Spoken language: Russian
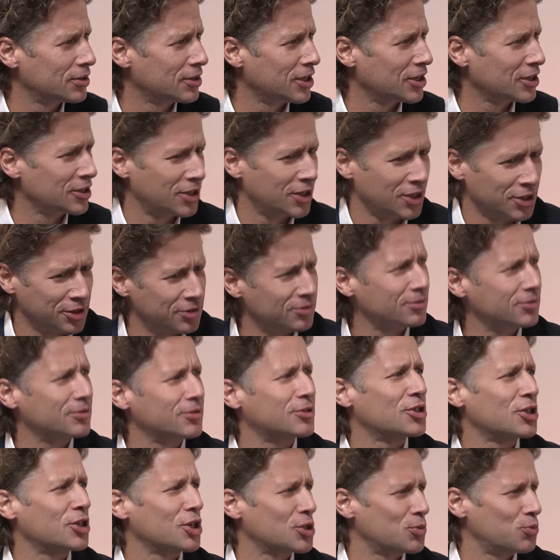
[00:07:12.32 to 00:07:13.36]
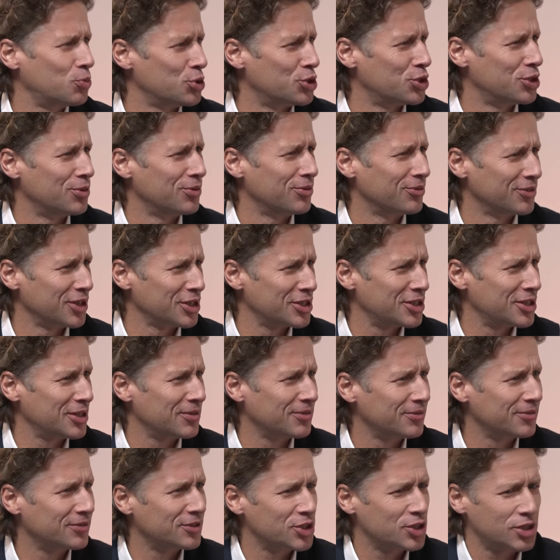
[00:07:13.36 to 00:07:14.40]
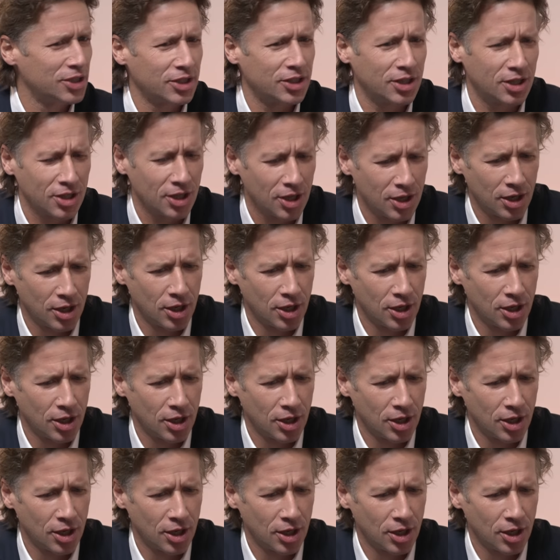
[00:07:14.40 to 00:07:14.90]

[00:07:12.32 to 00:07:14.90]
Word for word: Когда она с распущенными волосами вышла играть.